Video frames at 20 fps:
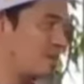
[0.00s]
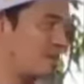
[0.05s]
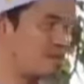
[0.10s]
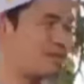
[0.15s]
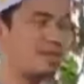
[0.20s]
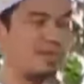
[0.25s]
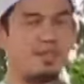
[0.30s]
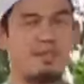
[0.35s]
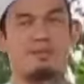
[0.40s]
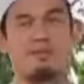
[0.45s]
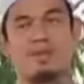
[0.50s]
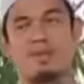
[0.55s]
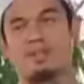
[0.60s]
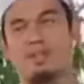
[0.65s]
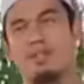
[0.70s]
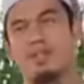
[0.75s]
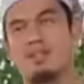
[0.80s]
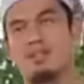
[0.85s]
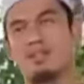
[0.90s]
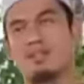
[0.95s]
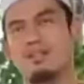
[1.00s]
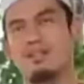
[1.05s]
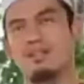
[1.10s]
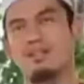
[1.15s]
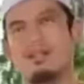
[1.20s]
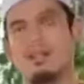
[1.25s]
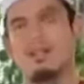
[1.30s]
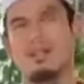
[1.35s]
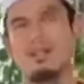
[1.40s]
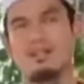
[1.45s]
tidak bisa protes
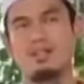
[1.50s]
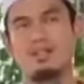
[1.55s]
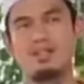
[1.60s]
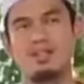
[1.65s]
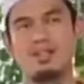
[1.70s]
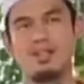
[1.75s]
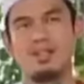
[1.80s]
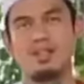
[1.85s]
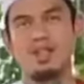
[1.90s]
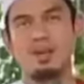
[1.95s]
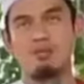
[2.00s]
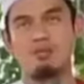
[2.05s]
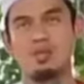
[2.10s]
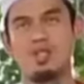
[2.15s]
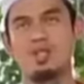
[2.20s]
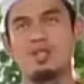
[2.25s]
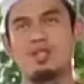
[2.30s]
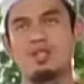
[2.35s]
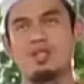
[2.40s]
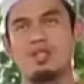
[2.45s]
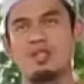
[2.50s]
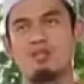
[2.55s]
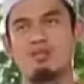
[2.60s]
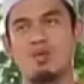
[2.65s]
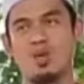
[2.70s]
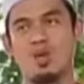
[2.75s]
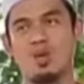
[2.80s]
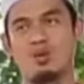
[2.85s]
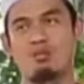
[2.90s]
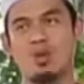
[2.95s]
tapi
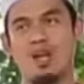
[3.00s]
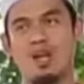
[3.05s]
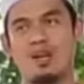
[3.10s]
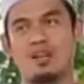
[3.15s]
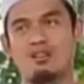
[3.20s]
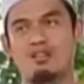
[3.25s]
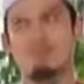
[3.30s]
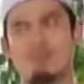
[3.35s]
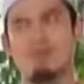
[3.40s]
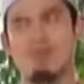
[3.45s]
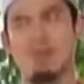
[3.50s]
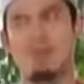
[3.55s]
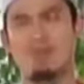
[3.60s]
mohon maaf,